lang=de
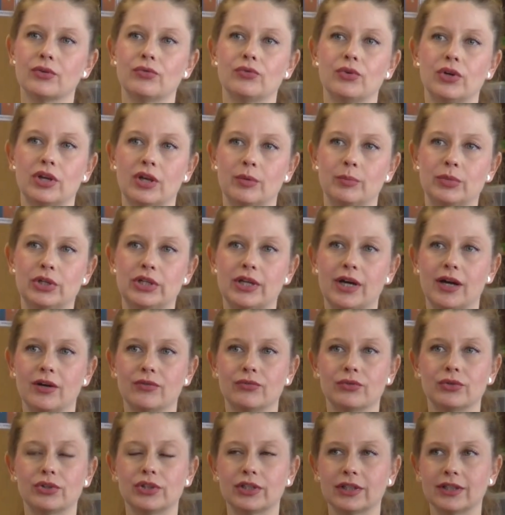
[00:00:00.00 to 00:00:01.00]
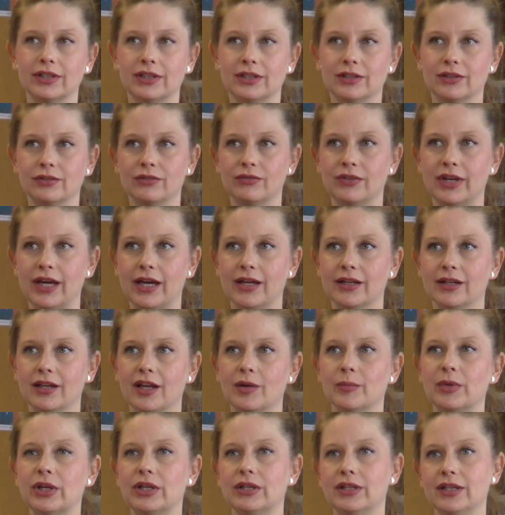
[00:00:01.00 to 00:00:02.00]
Förderbedarf unterrichtet werden,
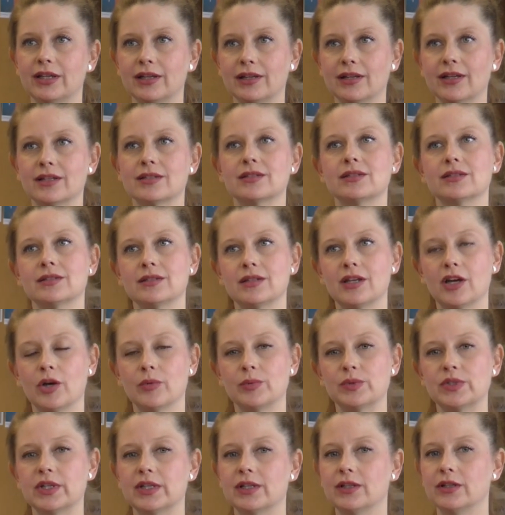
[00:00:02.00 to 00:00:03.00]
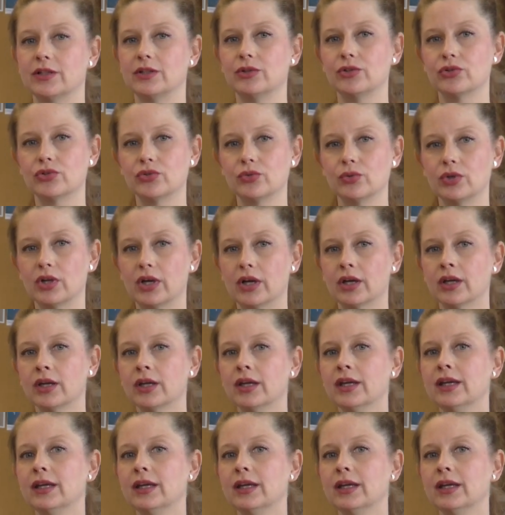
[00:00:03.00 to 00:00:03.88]
aber in den Klassen sind hauptsächlich die Schüler,